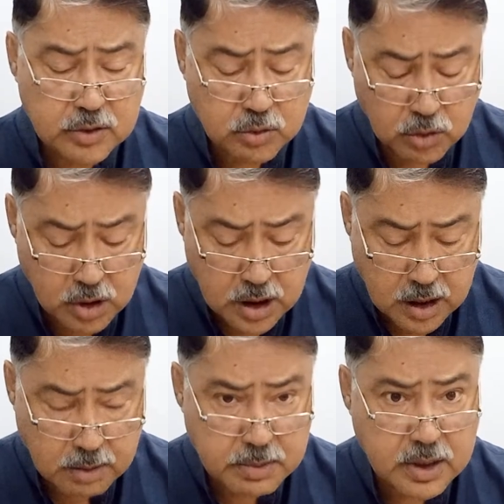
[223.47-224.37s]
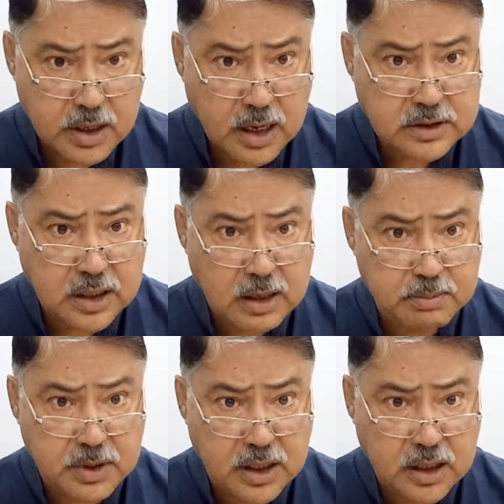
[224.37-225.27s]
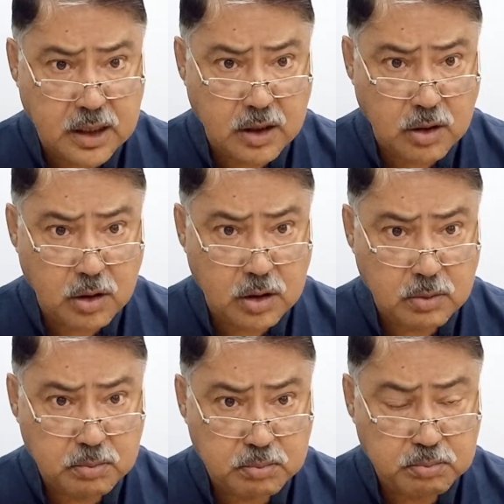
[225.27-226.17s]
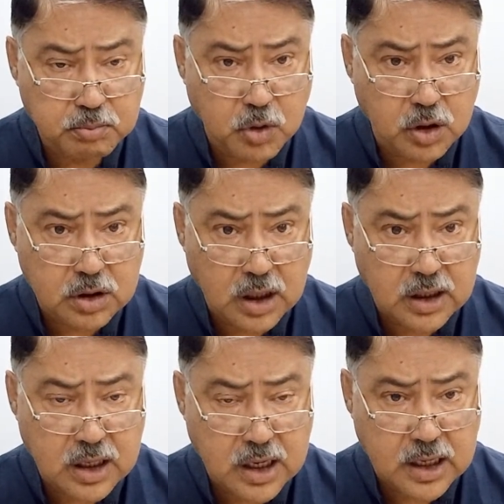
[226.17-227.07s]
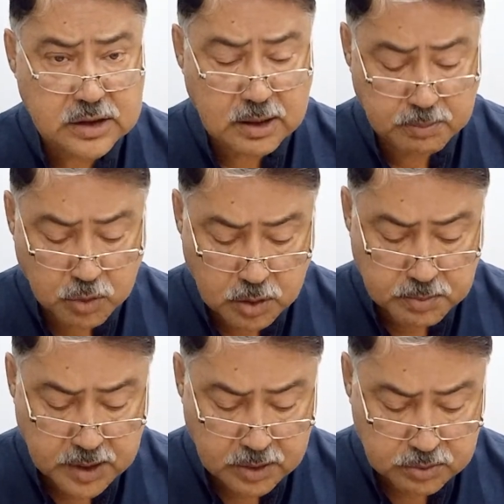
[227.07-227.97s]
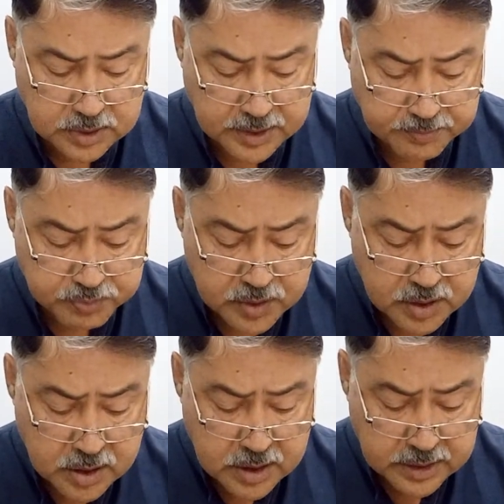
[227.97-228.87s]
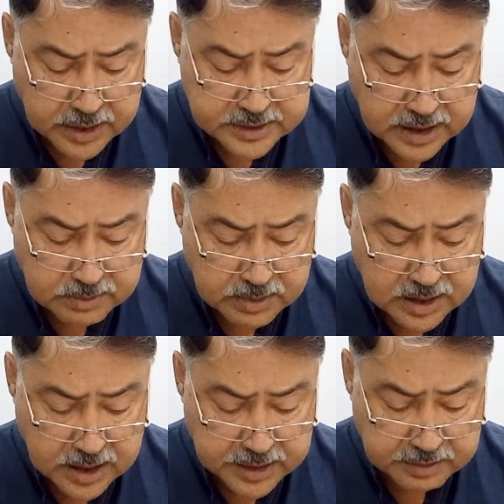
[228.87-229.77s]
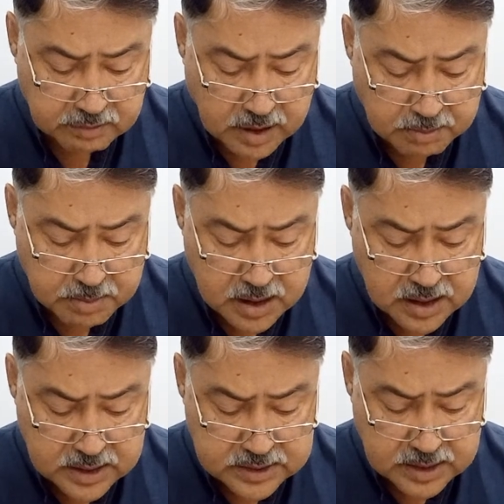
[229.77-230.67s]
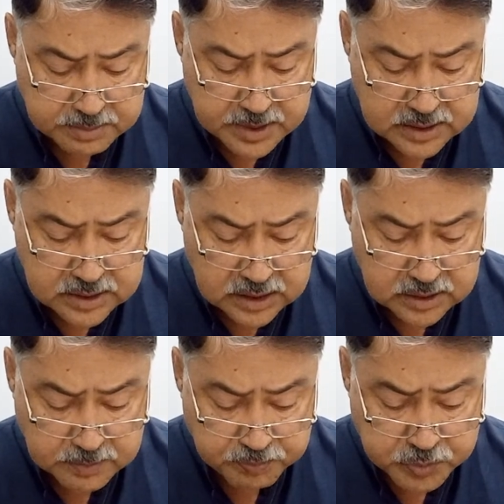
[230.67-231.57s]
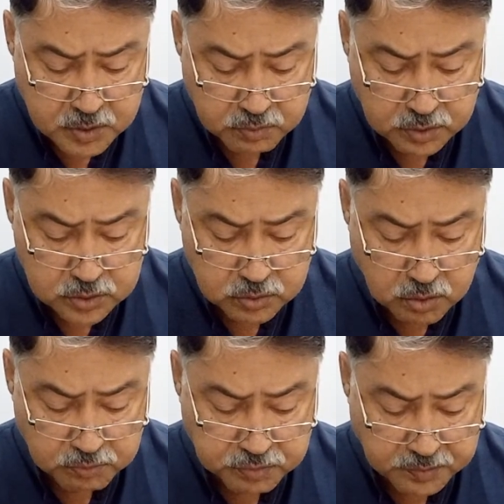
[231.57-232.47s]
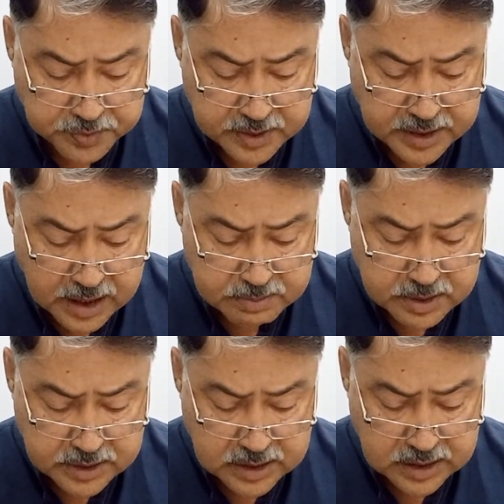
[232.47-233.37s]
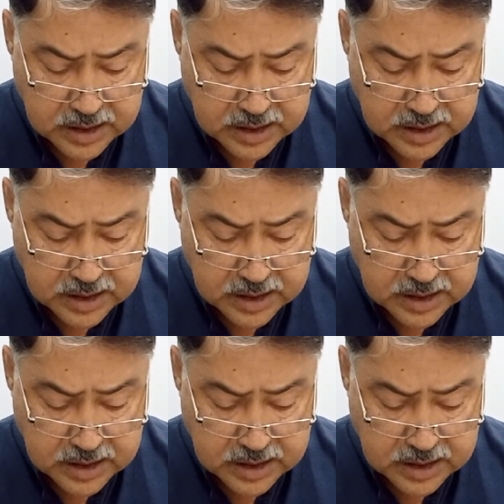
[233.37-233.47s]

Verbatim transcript: तो हमें अजाब मिलेगा और बहुत अल्लाह का अजाब बहुत बड़ा होता है नक्श आयत में अल्लाह कहते हैं वामल लजीन अब यज़त वजू हम फफ़िर रहमत